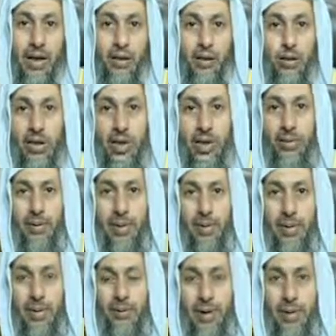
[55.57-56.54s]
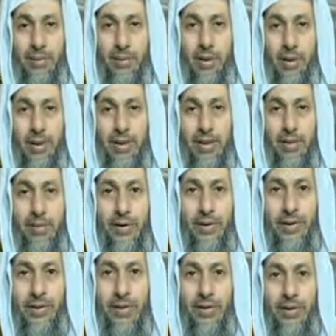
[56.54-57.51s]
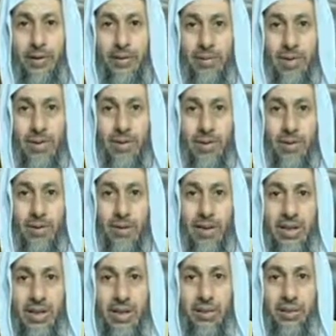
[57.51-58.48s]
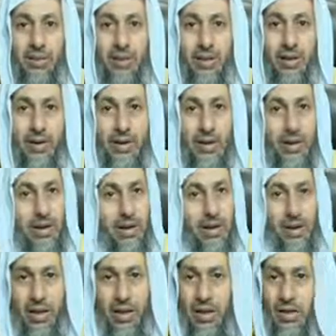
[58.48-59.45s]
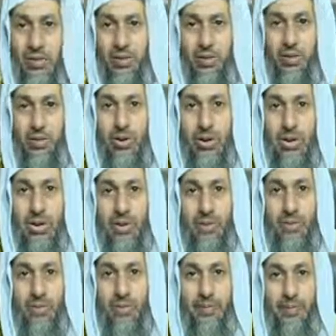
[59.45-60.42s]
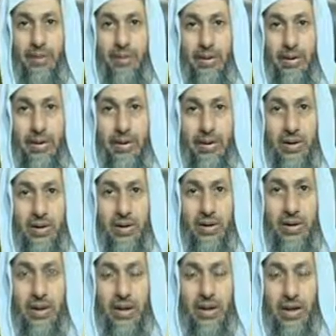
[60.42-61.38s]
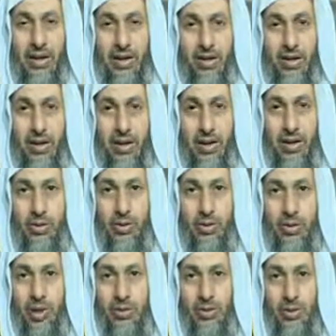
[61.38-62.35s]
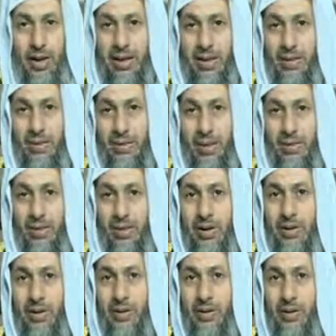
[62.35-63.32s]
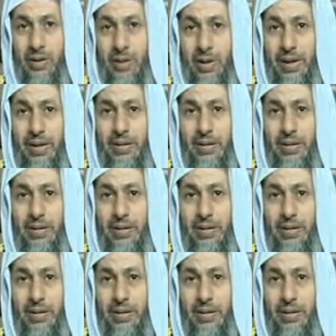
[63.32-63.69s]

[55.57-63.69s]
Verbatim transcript: هل تتابع الإمام وأنت في البيت والمسجد قريب لا يصلح هذا لا يصلح أن تتابع الإمام وأنت في